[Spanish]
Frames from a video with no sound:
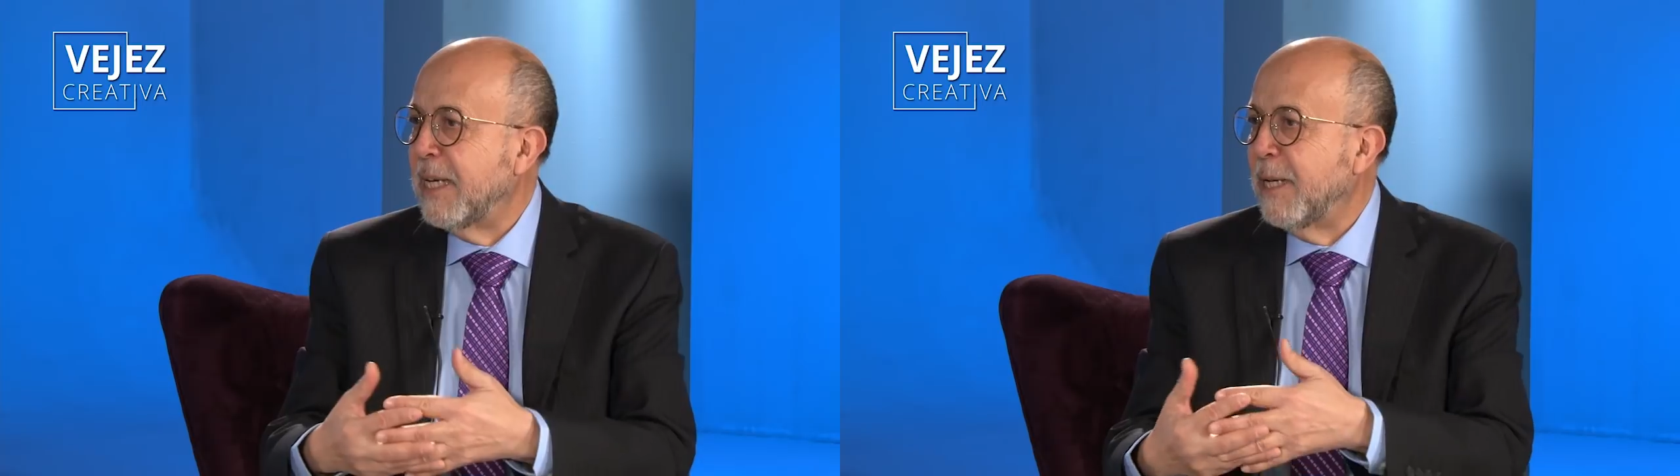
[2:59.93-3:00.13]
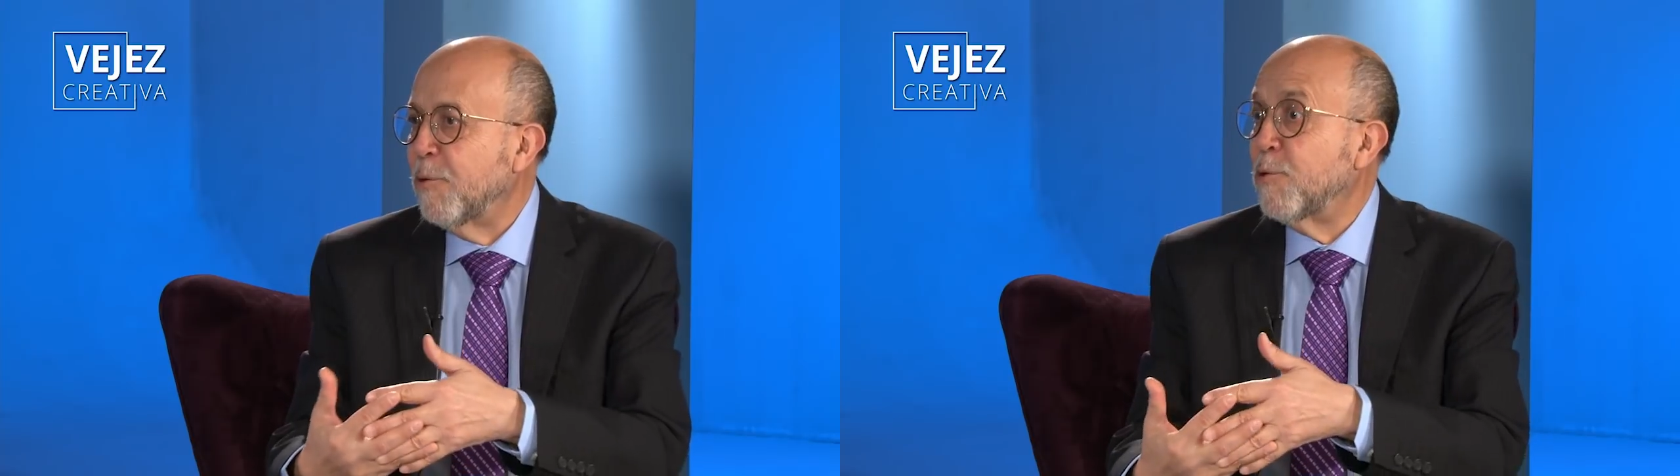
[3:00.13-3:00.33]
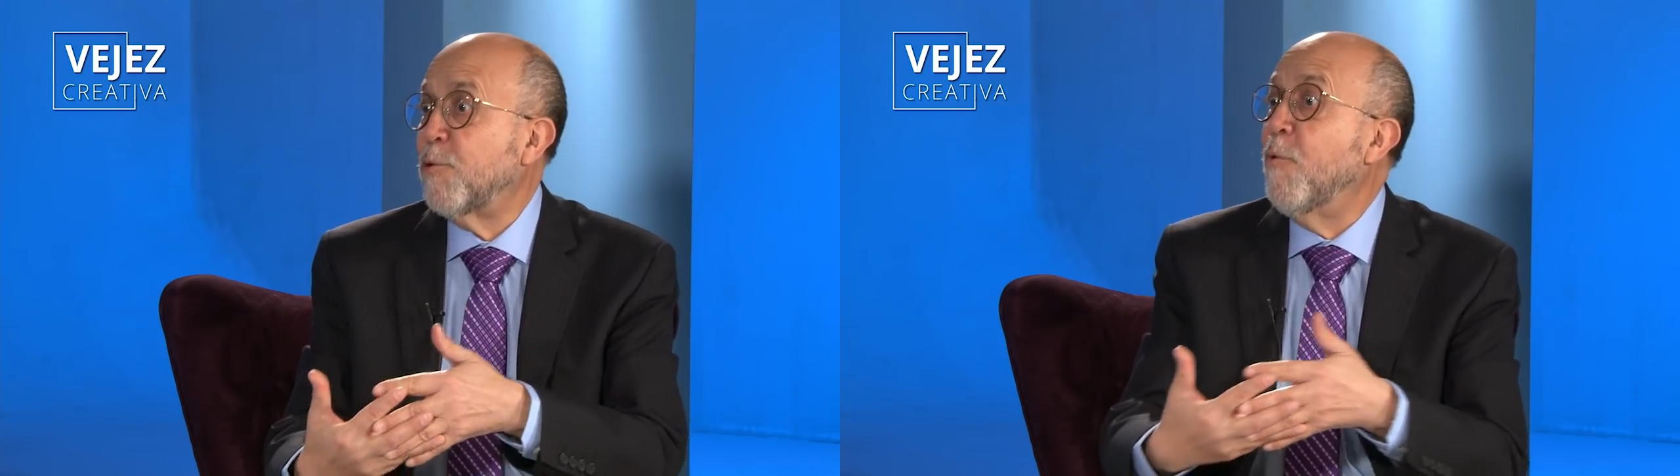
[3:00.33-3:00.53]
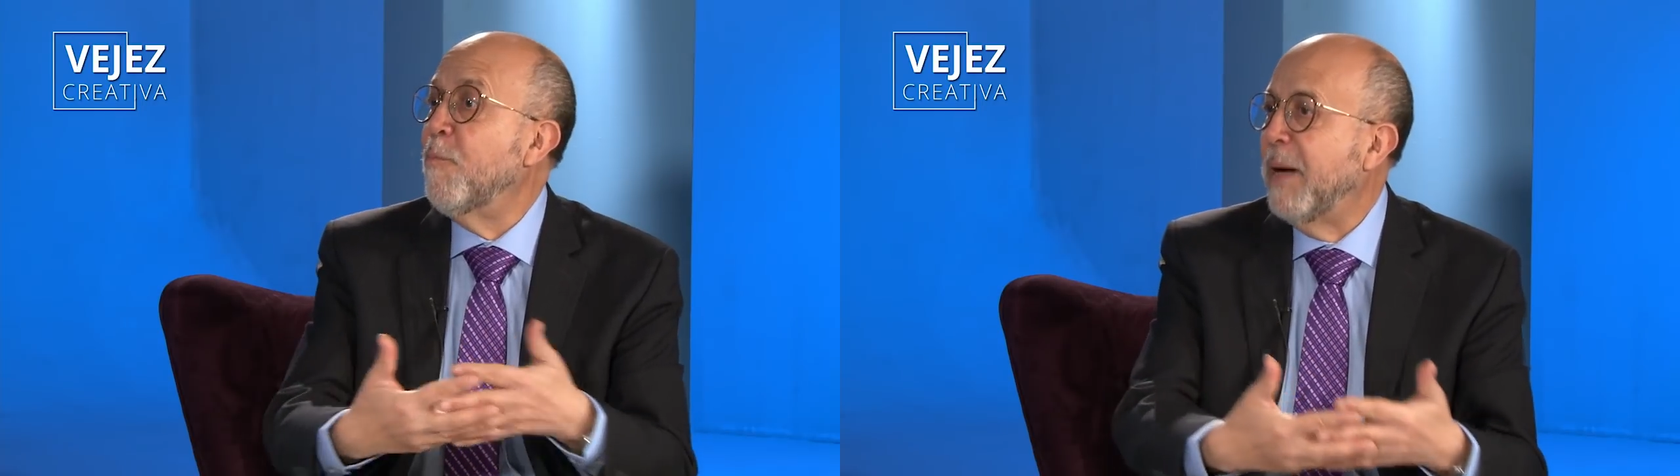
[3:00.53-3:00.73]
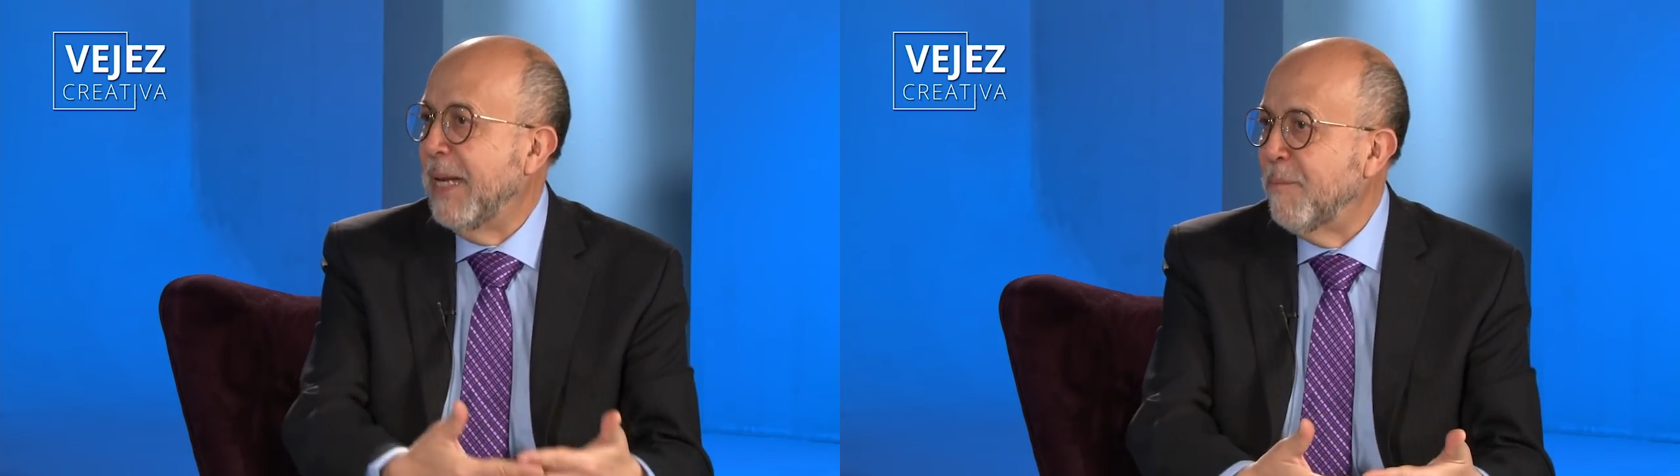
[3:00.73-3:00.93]
que nos
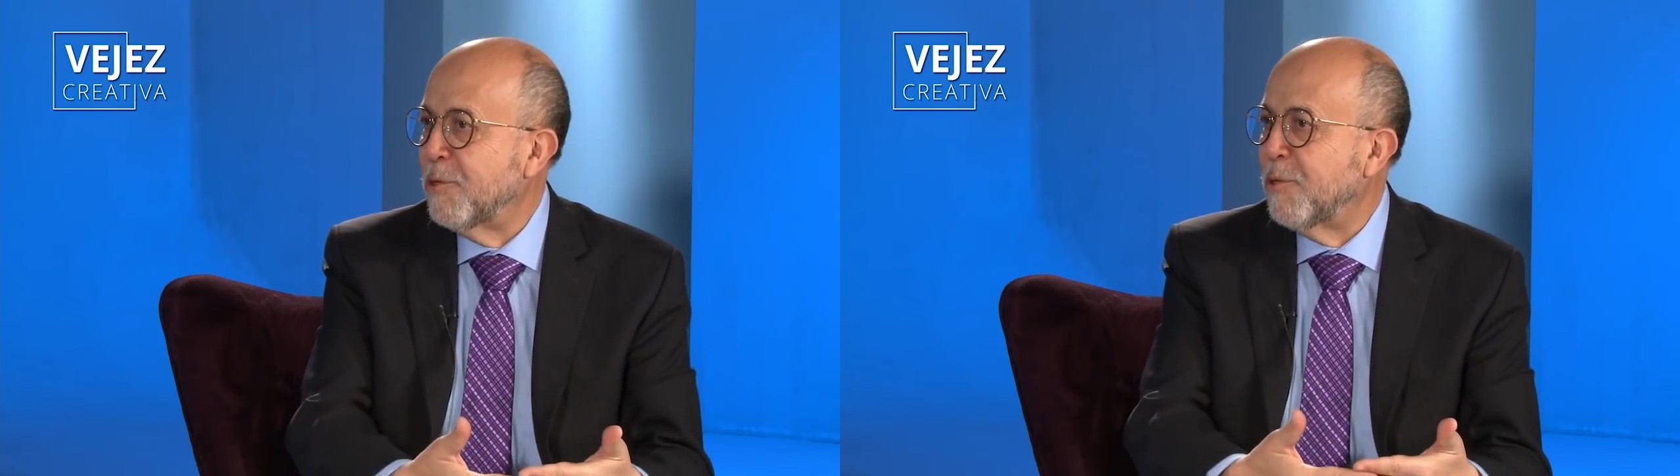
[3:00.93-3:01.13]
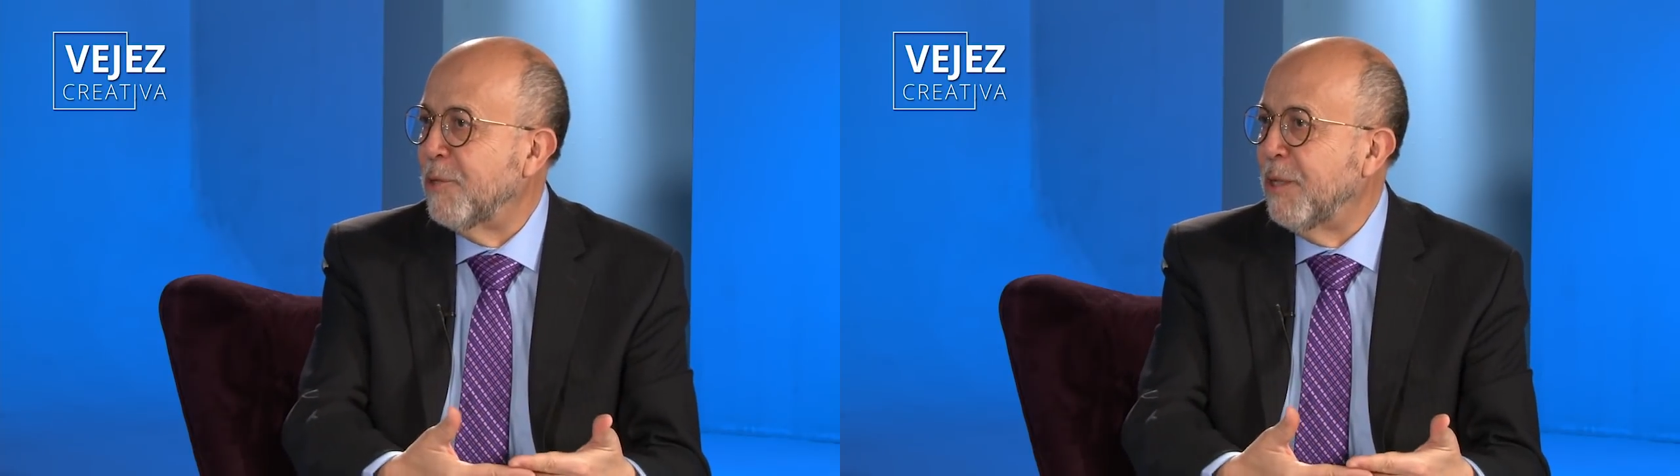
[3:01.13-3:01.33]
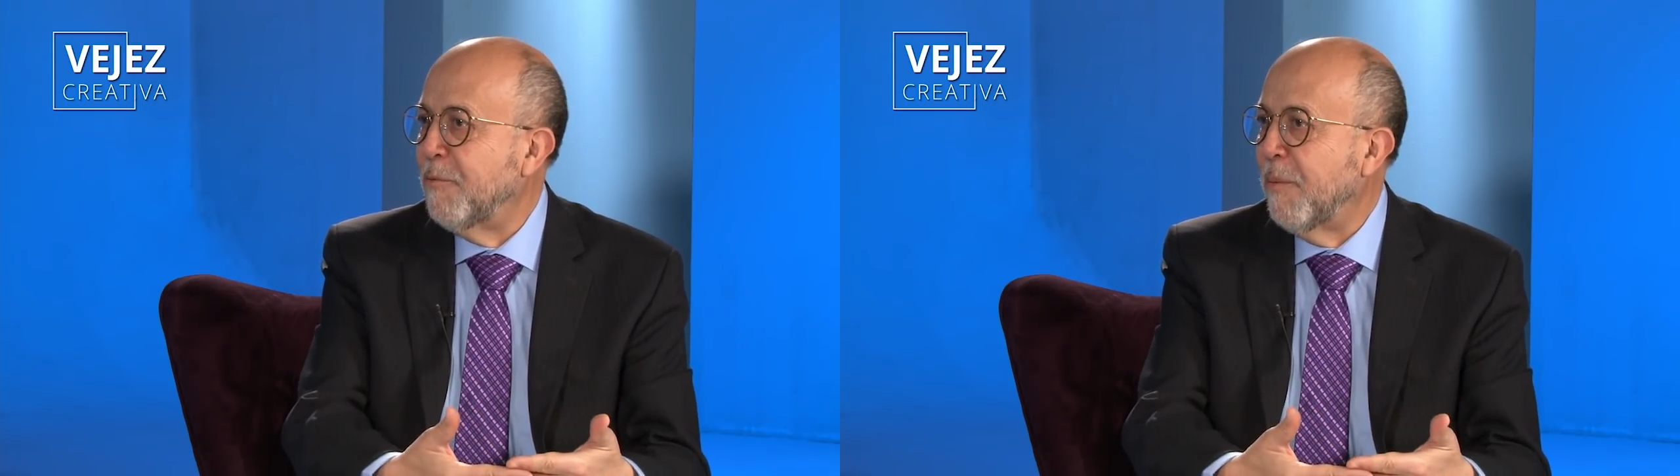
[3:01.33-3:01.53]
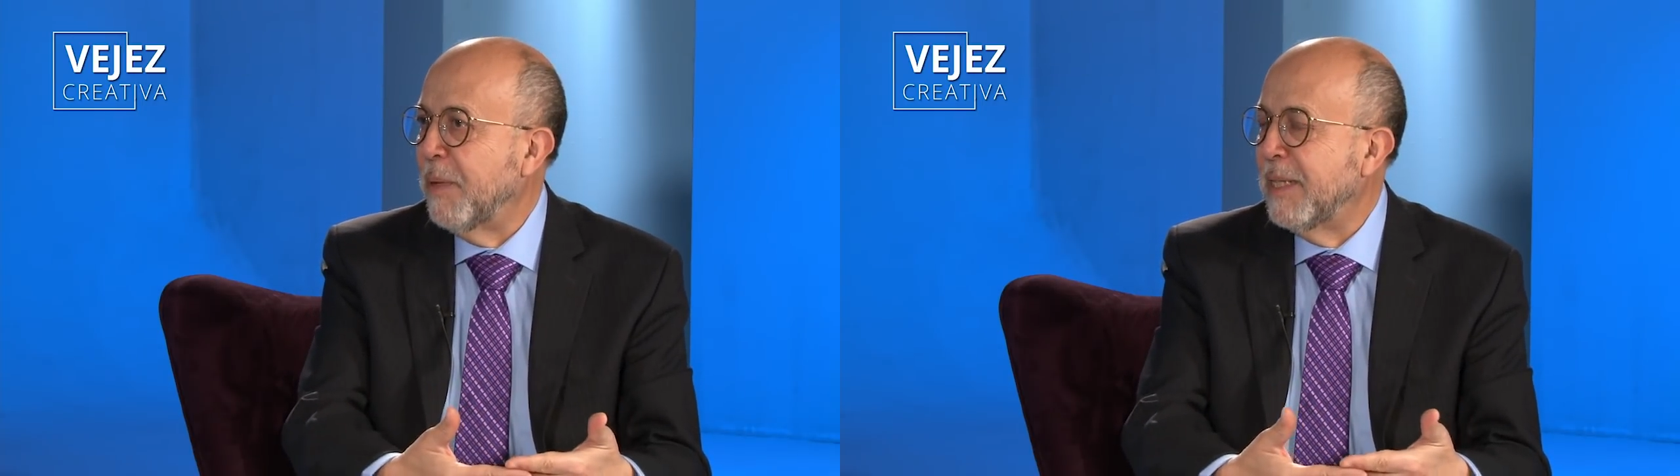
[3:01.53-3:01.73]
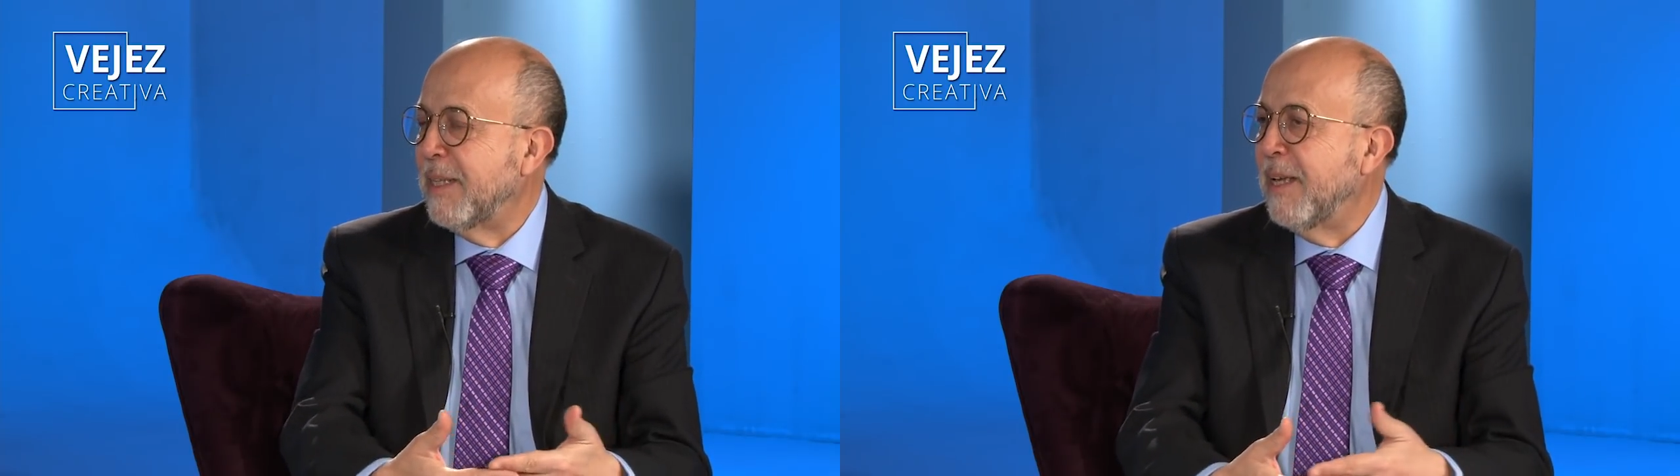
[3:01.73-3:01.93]
comparemos
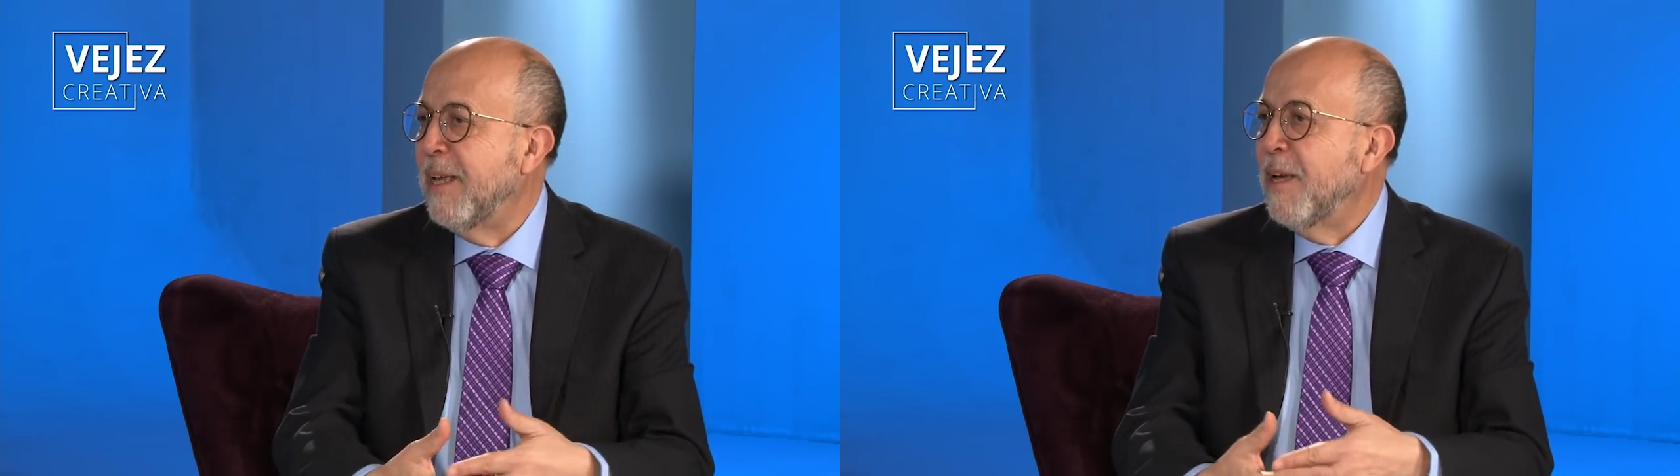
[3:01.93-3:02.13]
continuamente